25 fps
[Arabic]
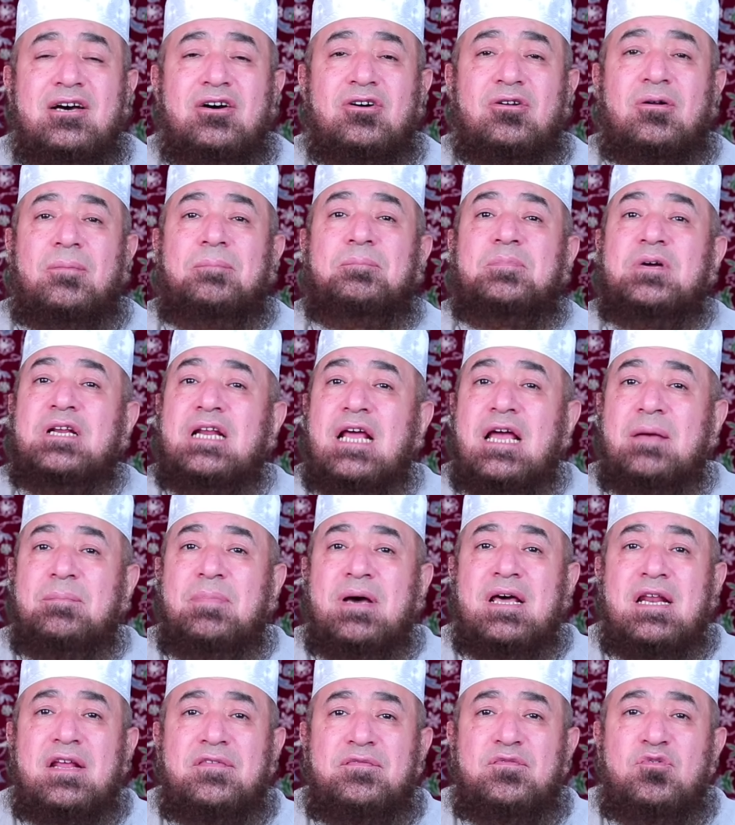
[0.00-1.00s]
ربنا
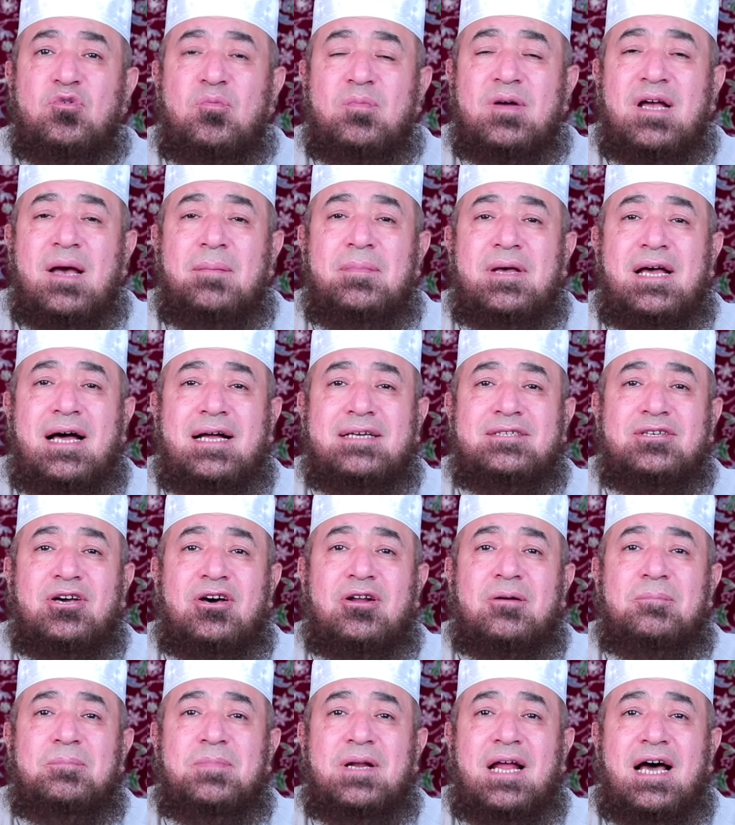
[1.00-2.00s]
يبارك فيهم جميعا
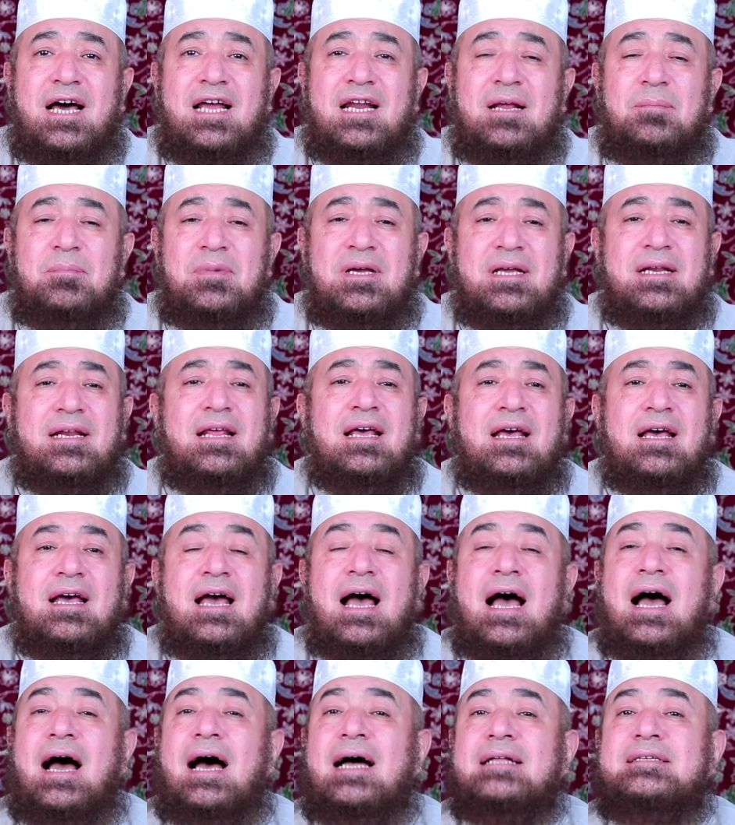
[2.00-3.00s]
يا رب العالمين
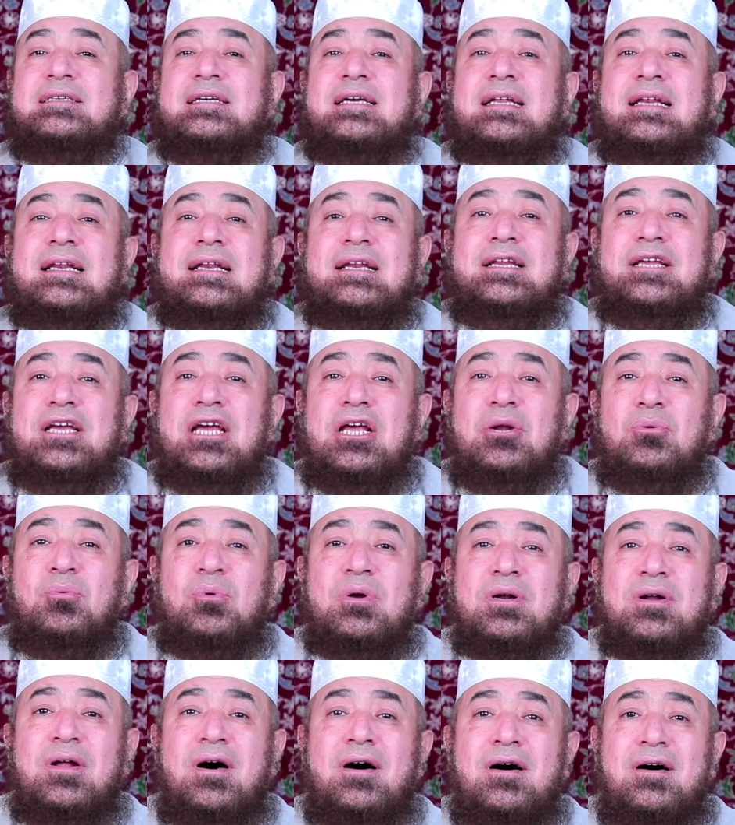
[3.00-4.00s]
قاعدين ليل
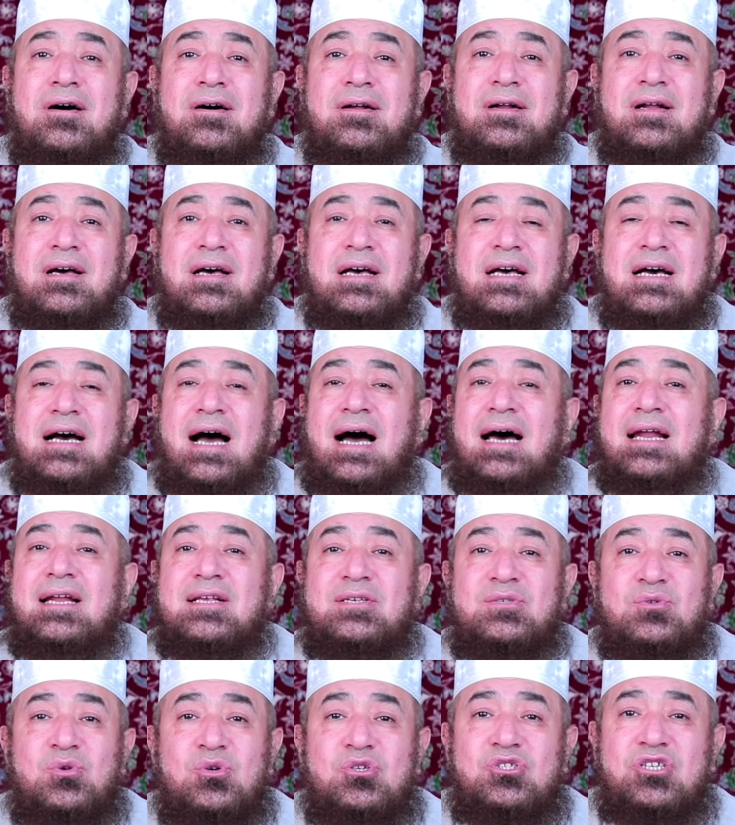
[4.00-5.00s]
ونهار على
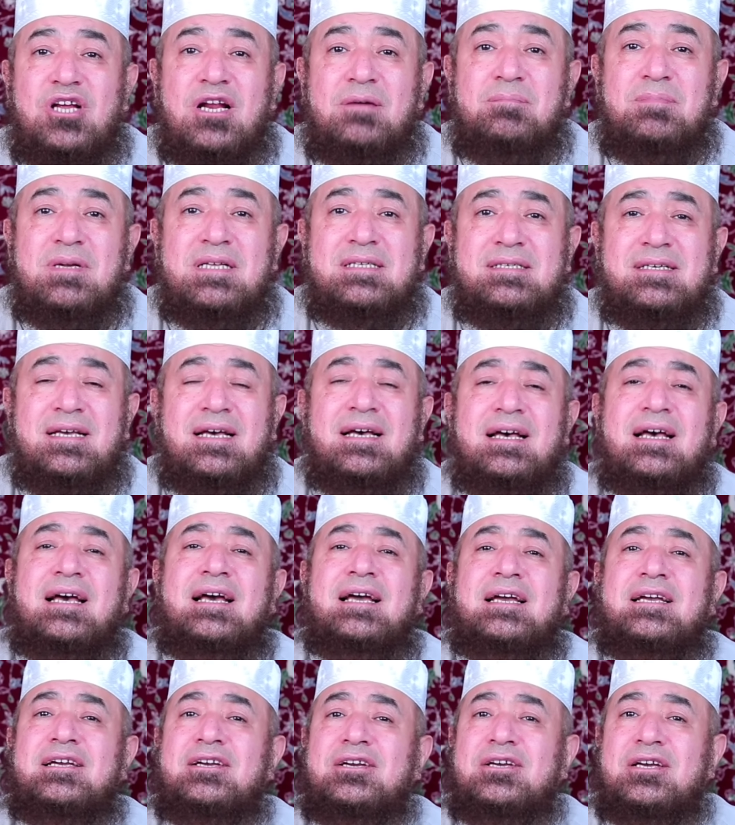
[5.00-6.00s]
السوشيال ميديا
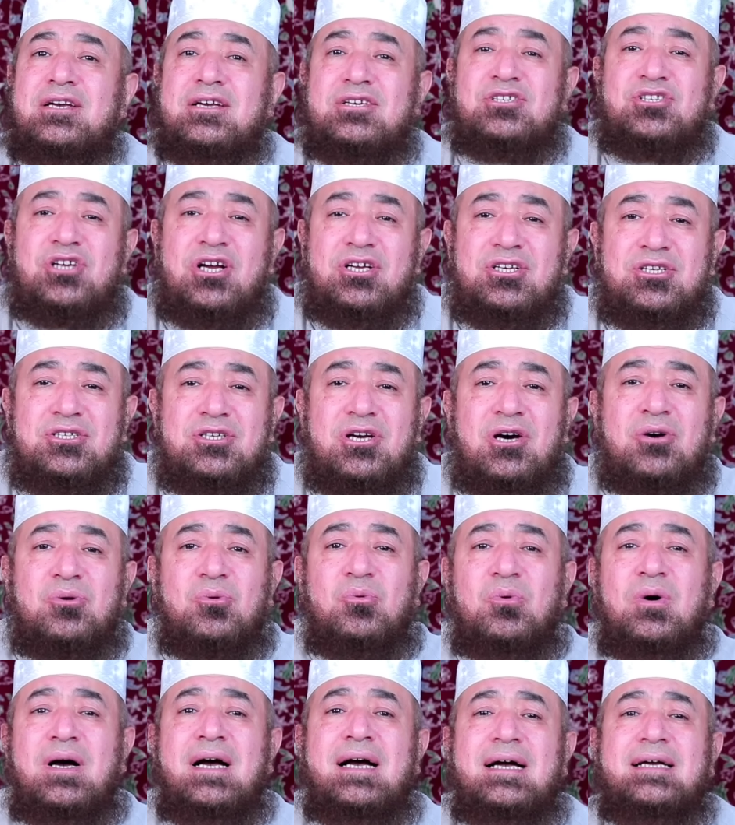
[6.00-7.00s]

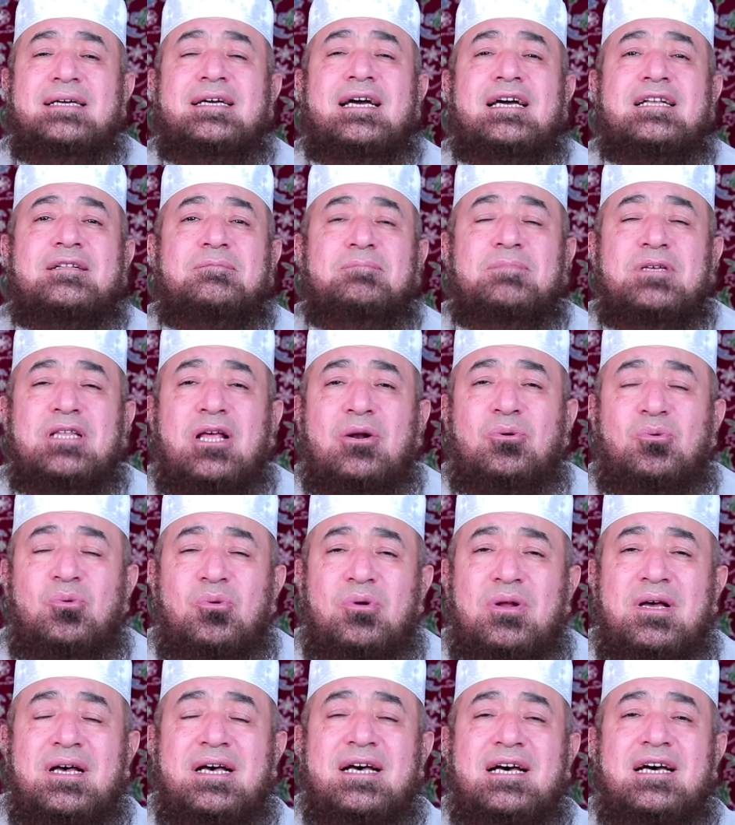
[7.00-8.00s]
يشيروا آيات من
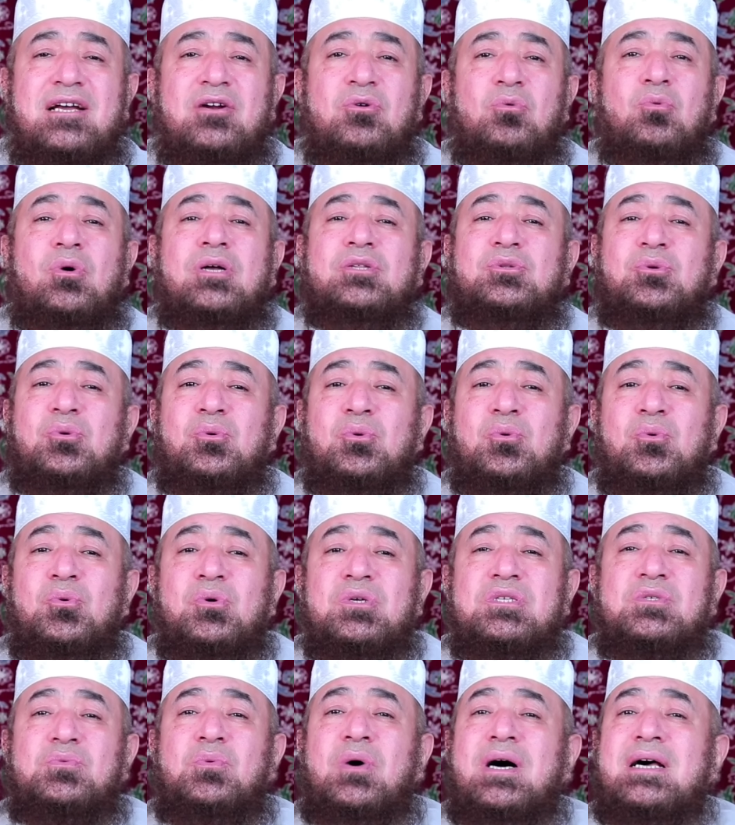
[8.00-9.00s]
القرآن
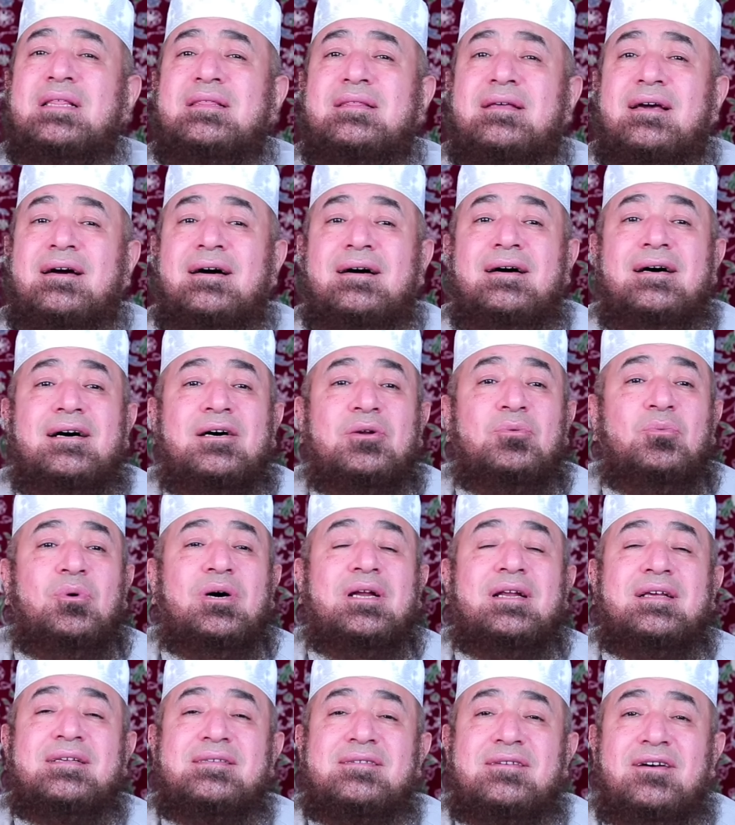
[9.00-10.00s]
ودروس وأذكار
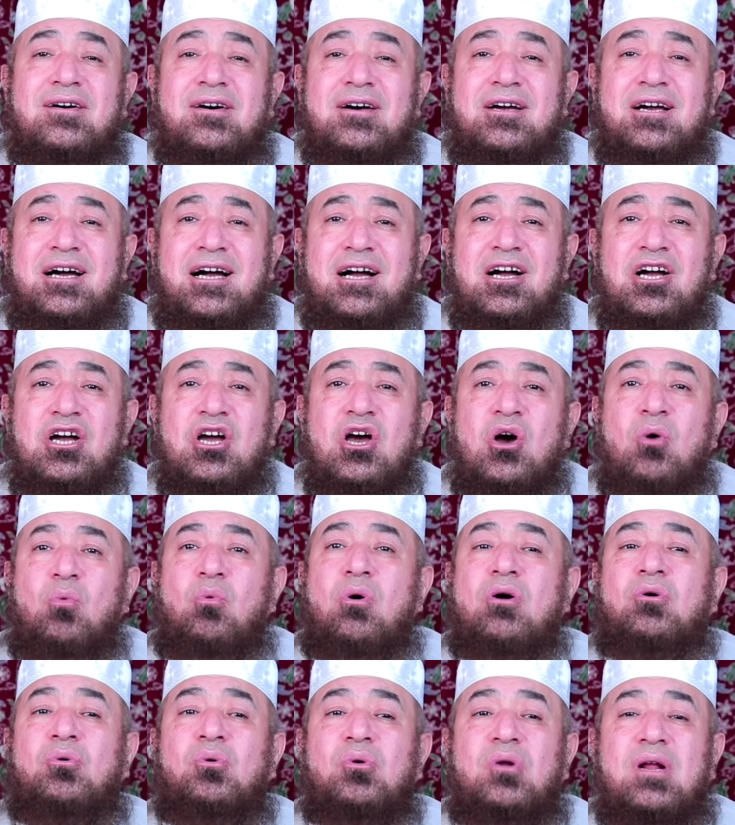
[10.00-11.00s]
ونصائح
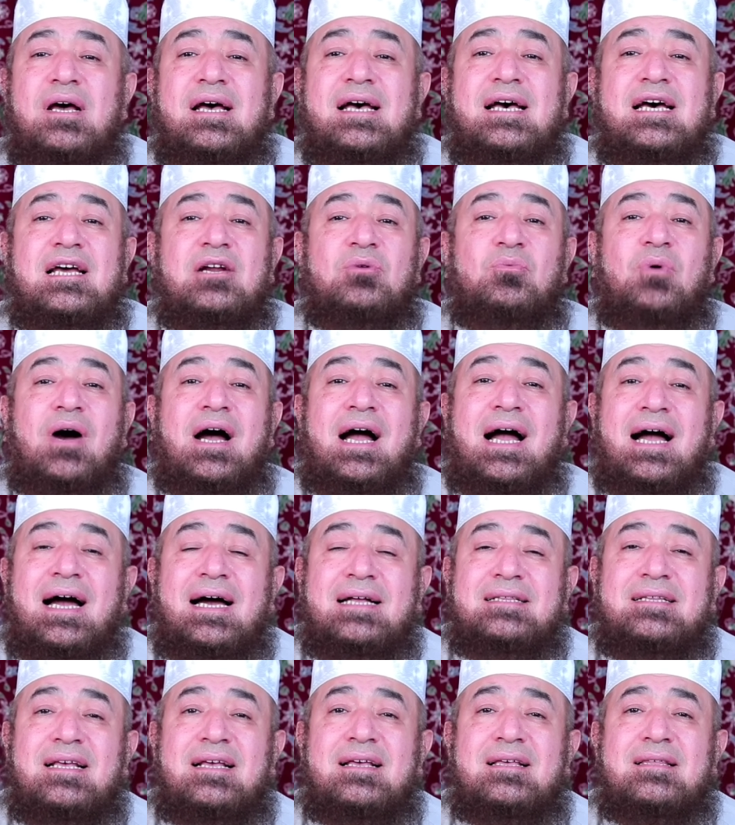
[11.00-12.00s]
وقرآن
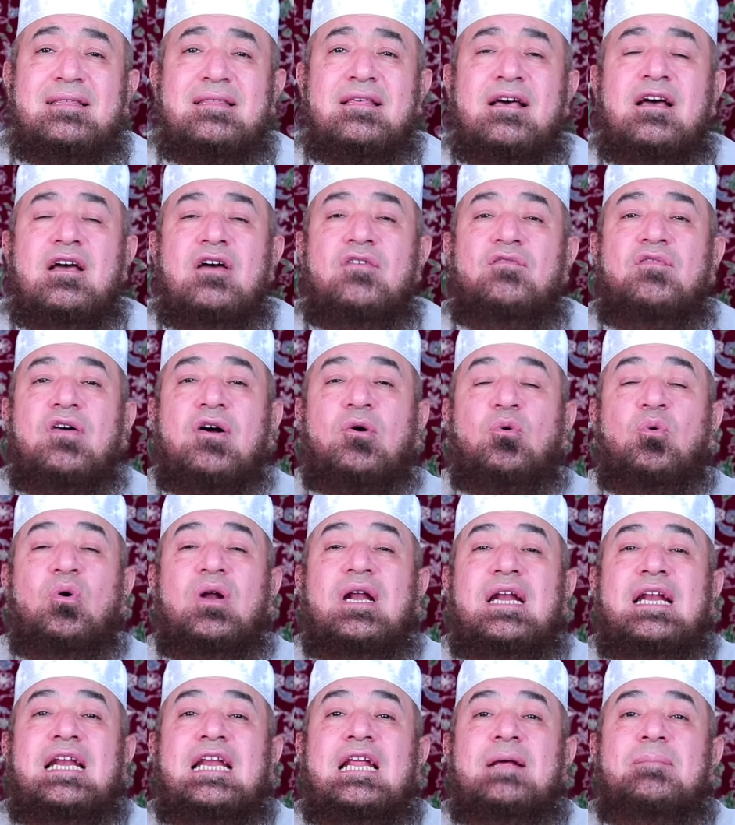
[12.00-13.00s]
وأحاديث
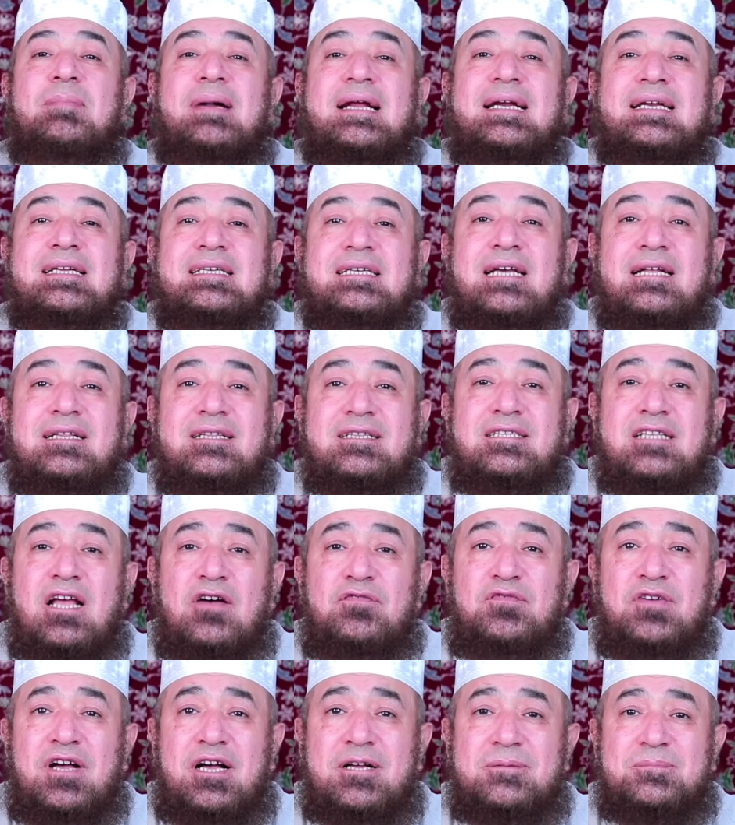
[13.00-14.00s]
فكل من
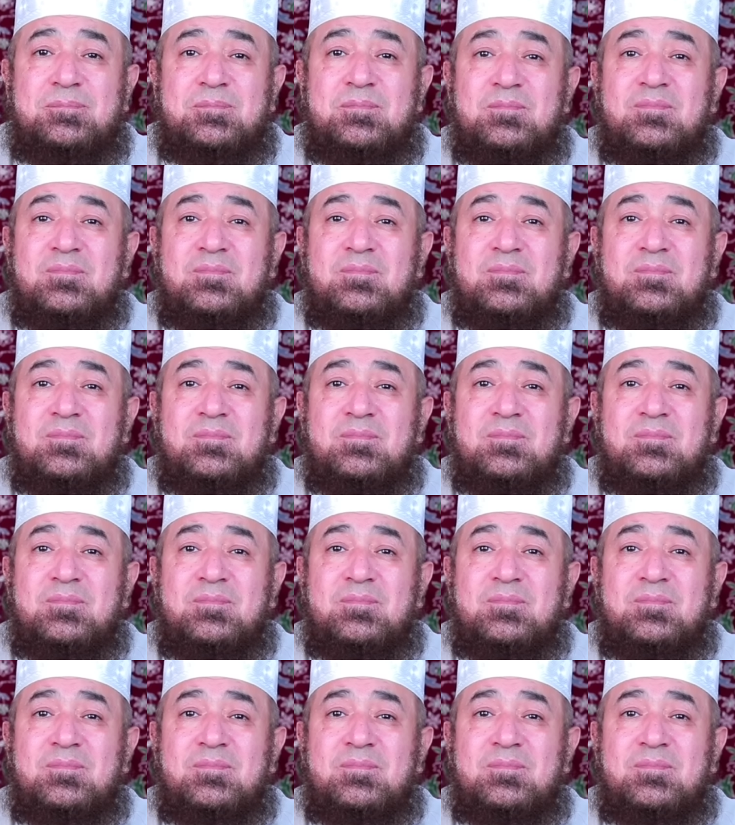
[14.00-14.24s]
ينتفع